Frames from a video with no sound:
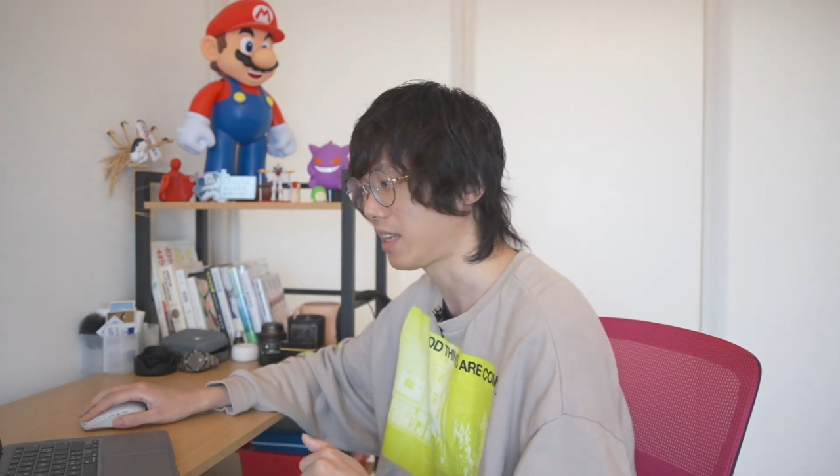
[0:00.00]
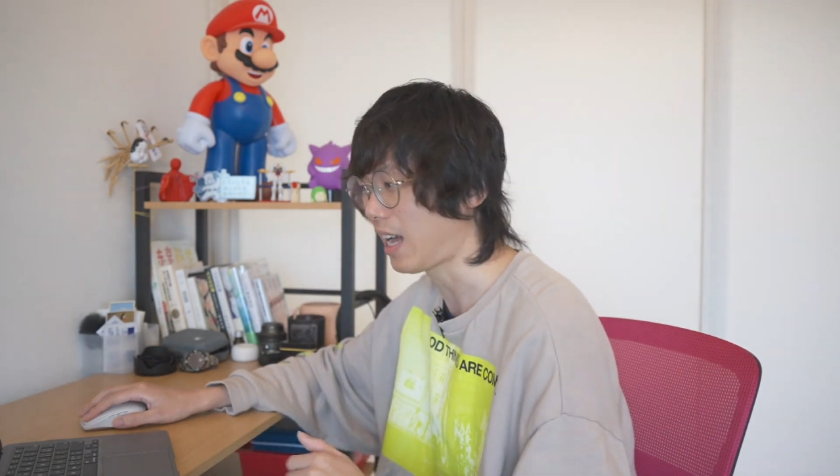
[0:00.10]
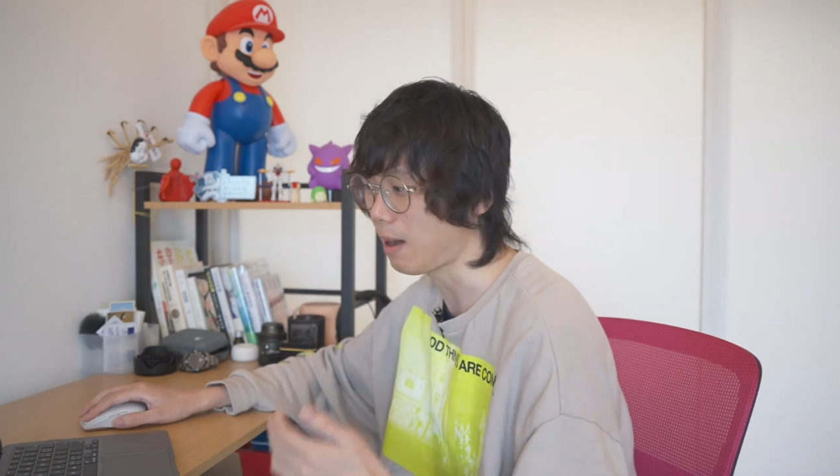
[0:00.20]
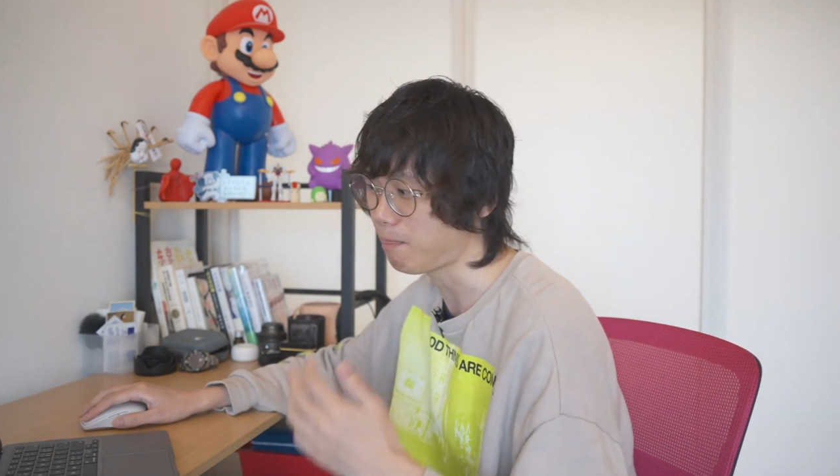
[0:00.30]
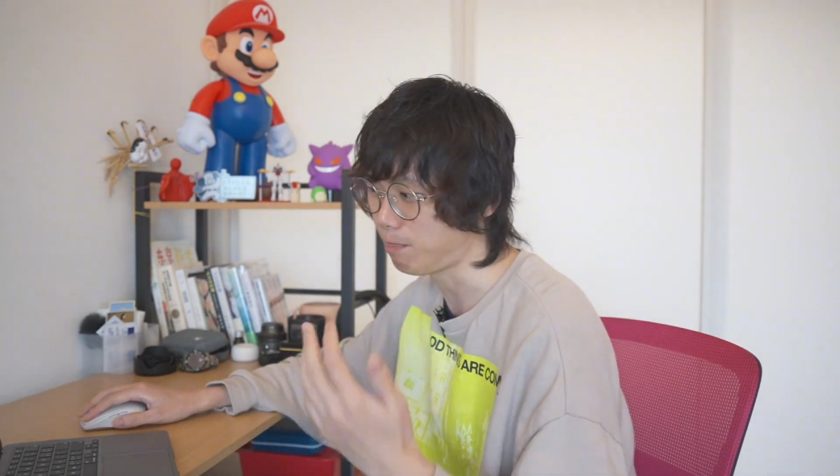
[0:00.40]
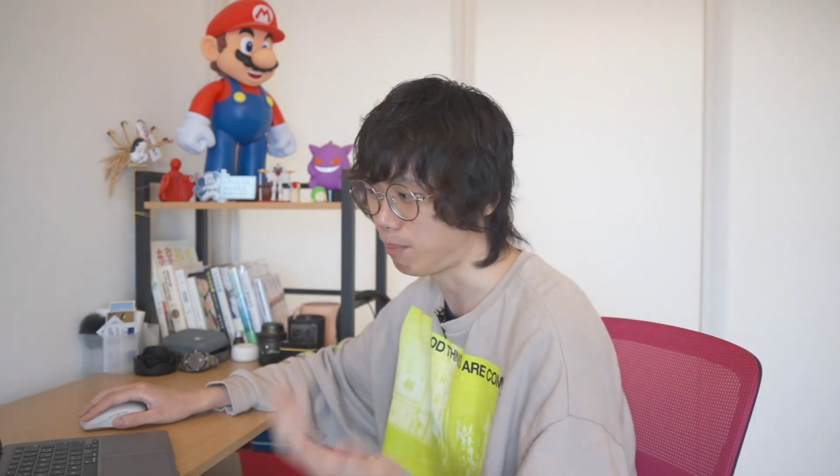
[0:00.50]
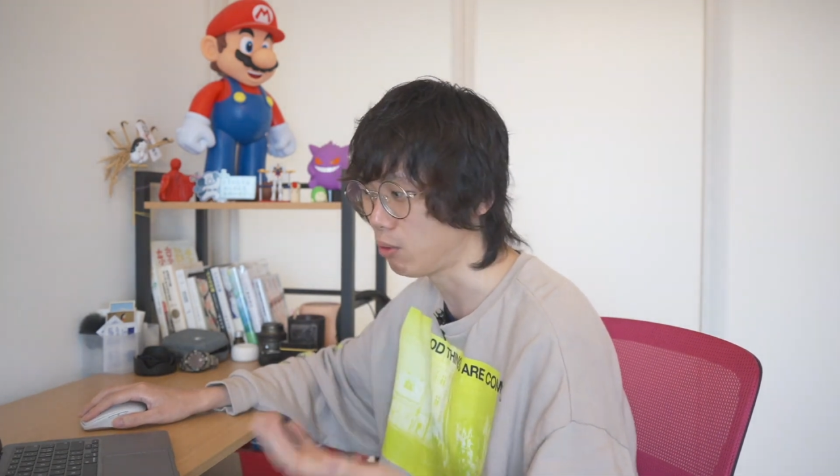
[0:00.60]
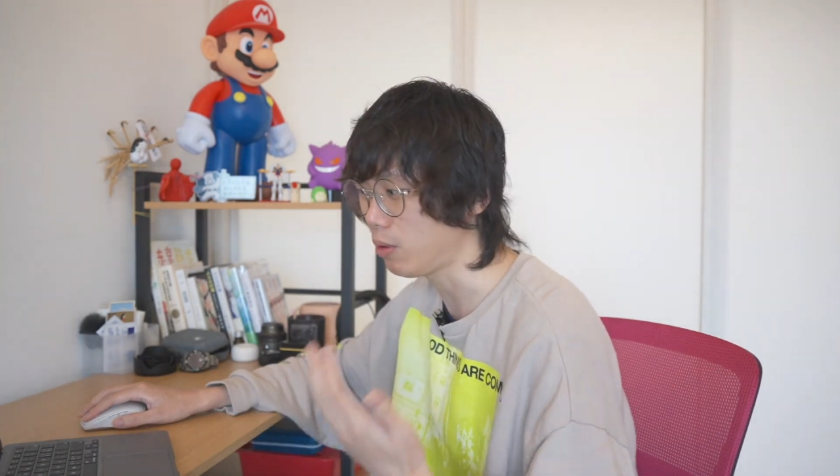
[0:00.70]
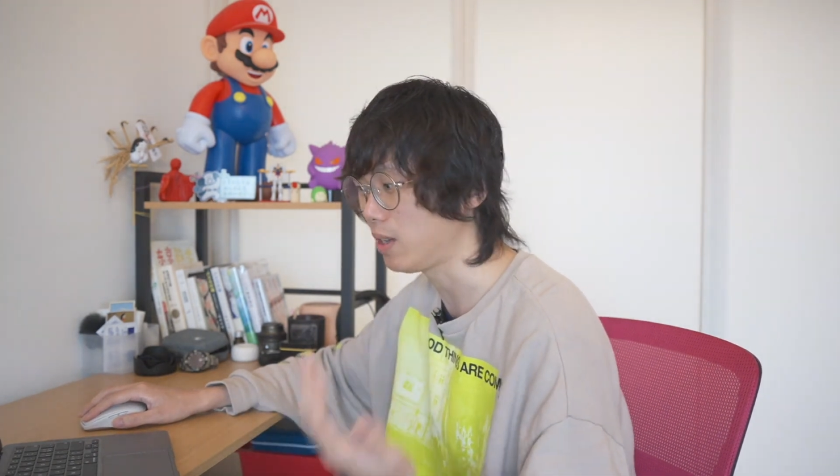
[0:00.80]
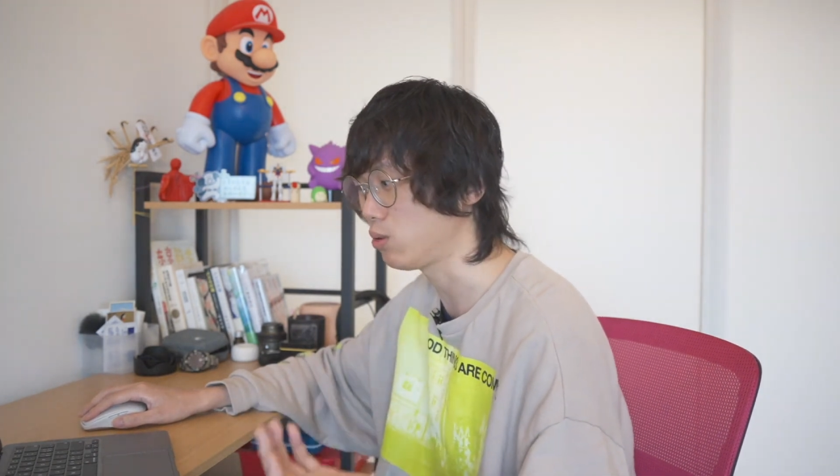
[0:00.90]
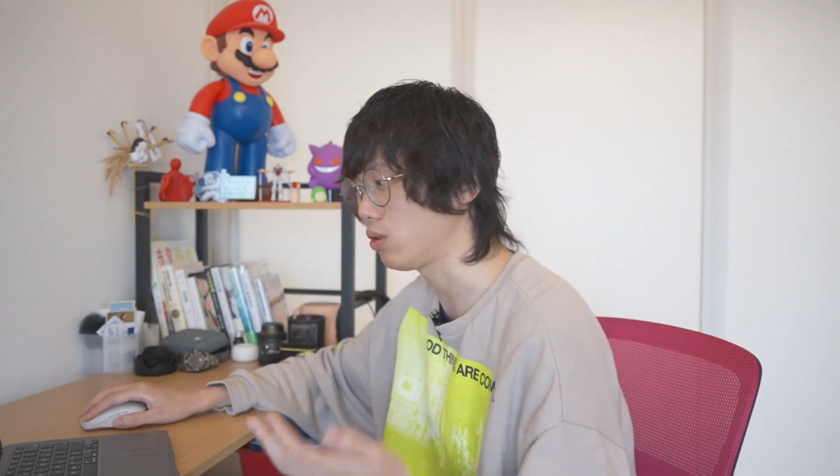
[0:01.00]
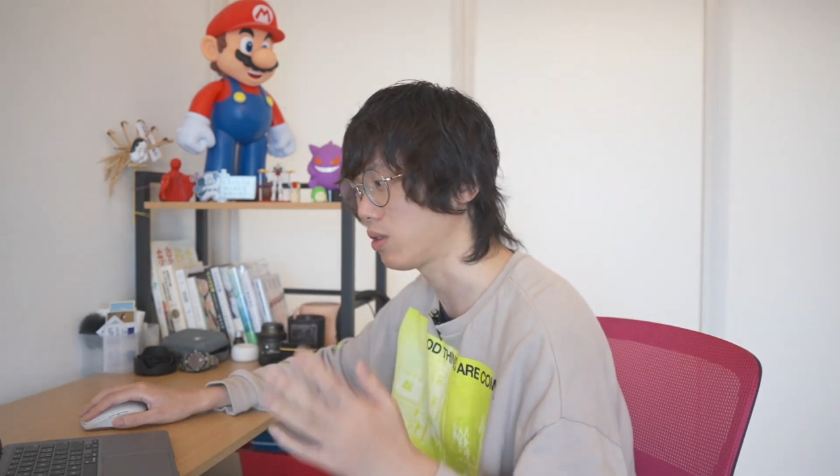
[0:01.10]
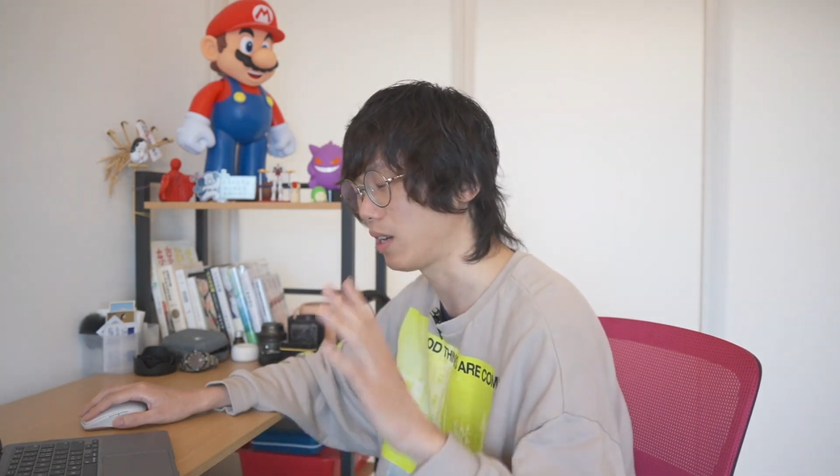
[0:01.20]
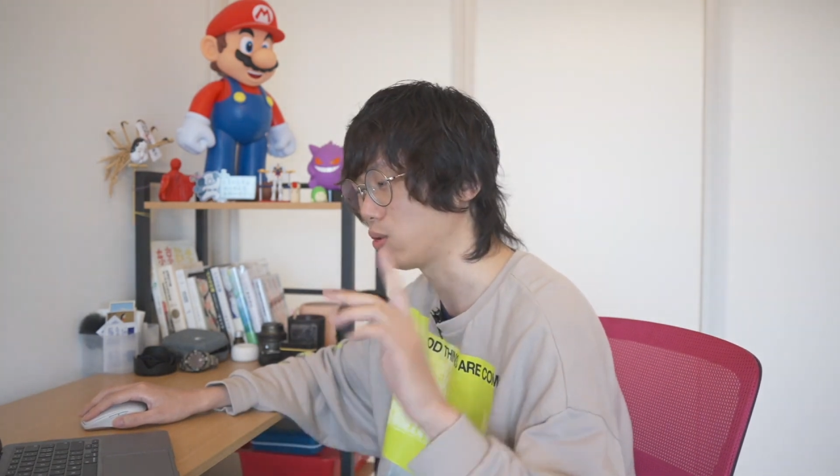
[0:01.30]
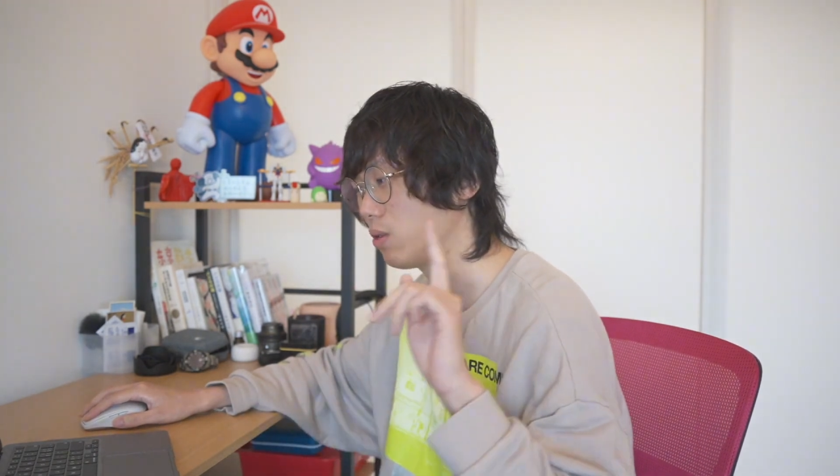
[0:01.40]
他不会去
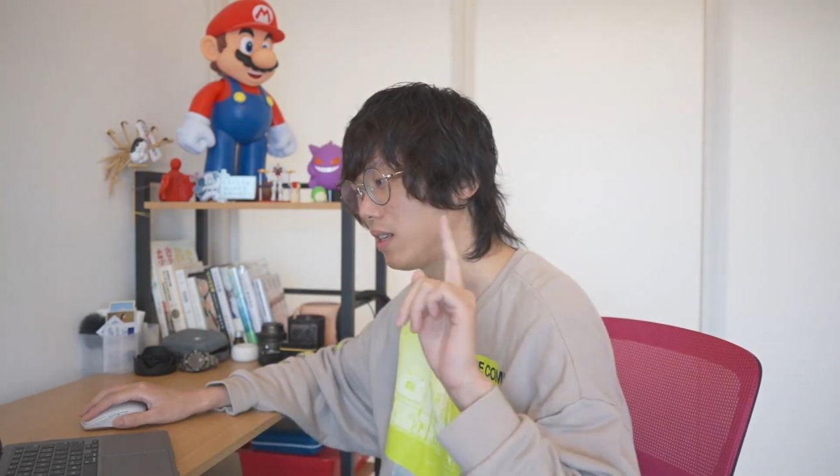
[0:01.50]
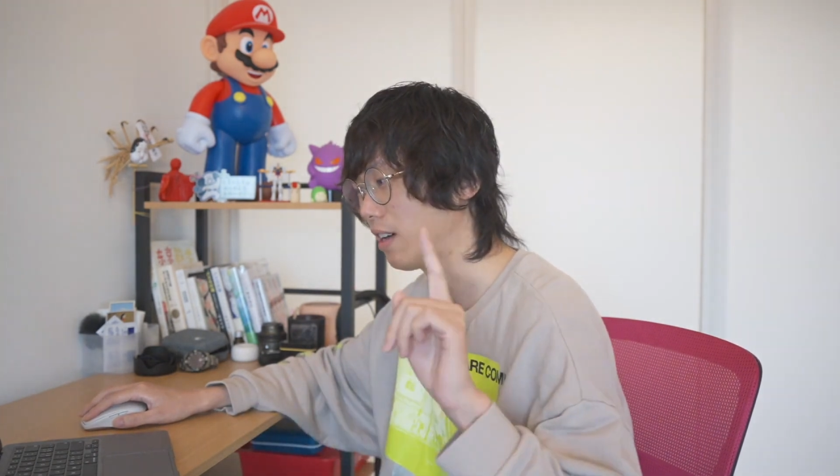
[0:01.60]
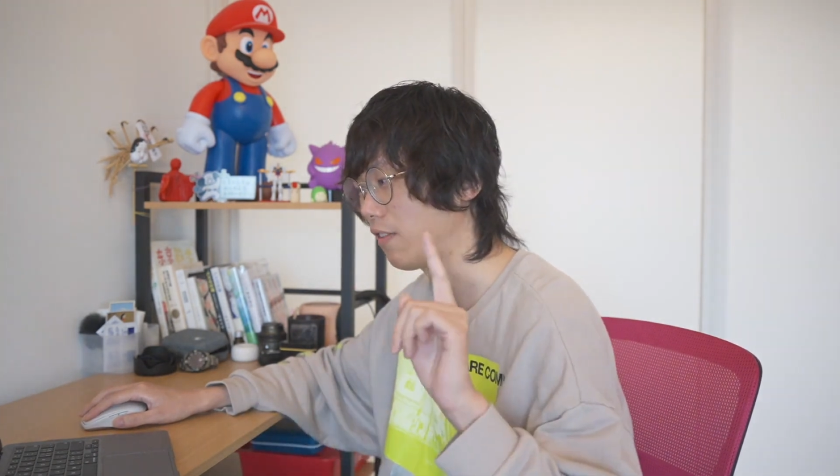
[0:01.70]
给出一个